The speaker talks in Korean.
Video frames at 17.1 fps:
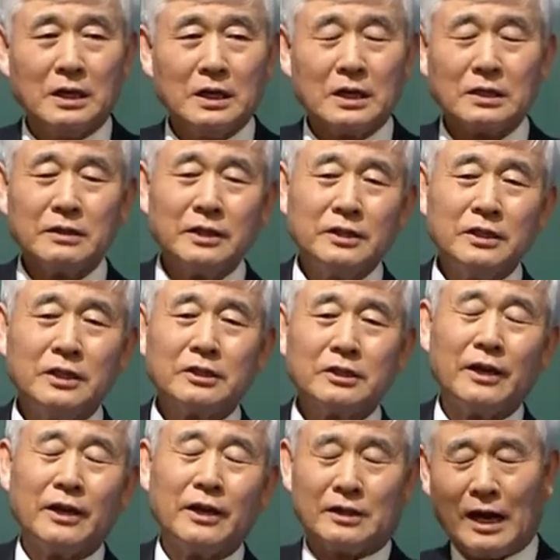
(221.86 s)
근데 이
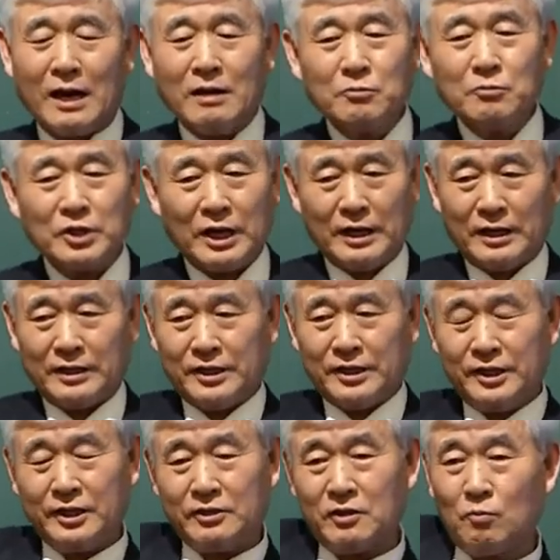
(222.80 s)
사회, 다음 사회,
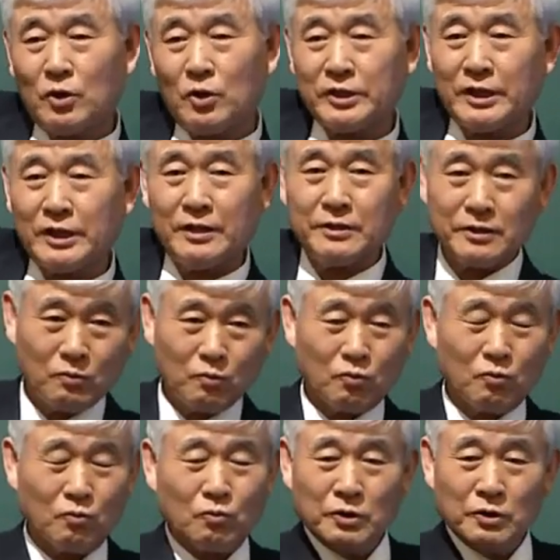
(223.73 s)
지식 정보화 사회에서
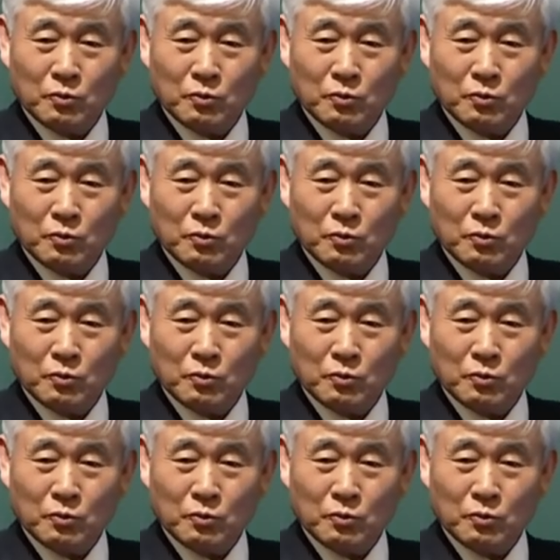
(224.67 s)
지금 우리,